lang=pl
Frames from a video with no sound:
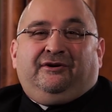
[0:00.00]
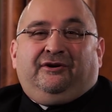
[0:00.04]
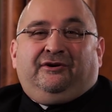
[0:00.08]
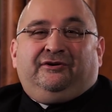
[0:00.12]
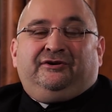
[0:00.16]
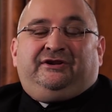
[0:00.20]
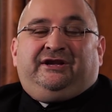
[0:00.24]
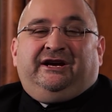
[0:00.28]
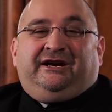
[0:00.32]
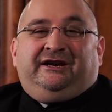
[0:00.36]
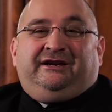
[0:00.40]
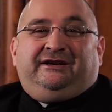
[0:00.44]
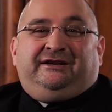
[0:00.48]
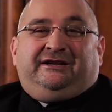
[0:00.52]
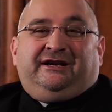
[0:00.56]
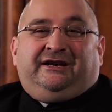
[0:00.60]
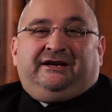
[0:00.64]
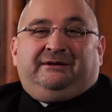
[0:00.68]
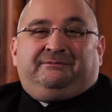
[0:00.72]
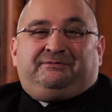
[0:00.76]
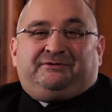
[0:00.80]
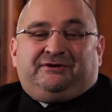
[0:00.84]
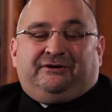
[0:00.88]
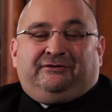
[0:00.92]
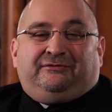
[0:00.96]
odejdę
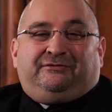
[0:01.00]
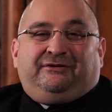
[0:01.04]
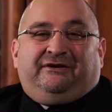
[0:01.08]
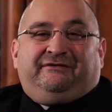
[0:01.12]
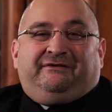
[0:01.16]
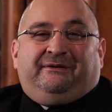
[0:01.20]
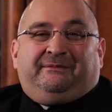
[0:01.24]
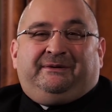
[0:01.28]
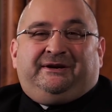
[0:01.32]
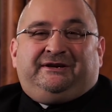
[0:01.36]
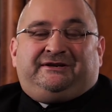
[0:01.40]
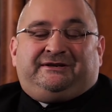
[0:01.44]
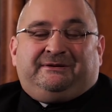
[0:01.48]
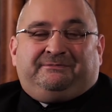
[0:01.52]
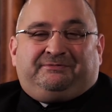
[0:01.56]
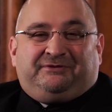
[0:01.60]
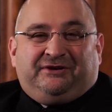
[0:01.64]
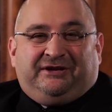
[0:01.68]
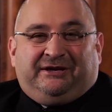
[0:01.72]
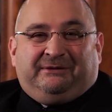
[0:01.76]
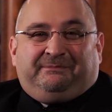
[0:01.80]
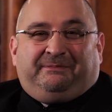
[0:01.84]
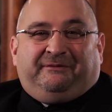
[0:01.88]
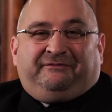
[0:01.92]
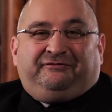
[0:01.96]
i przygotuję wam miejsce,
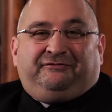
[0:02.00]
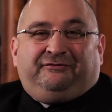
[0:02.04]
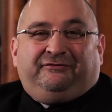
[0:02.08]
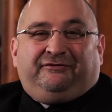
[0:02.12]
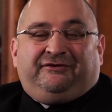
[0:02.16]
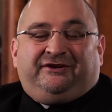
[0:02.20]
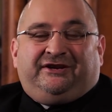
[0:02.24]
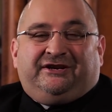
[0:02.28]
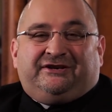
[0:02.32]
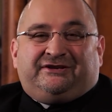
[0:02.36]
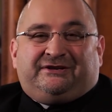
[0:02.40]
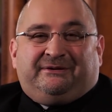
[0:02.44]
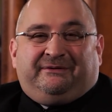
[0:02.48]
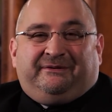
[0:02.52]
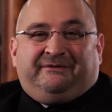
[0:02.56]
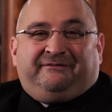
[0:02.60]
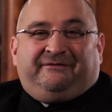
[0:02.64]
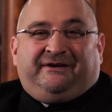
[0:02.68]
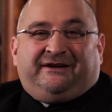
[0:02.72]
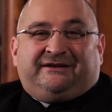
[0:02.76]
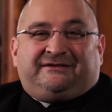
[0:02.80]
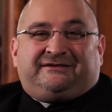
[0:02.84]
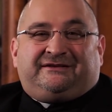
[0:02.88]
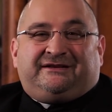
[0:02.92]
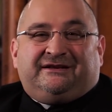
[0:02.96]
przyjdę powtórnie, żeby
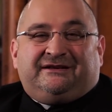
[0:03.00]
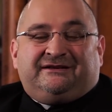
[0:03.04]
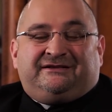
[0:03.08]
was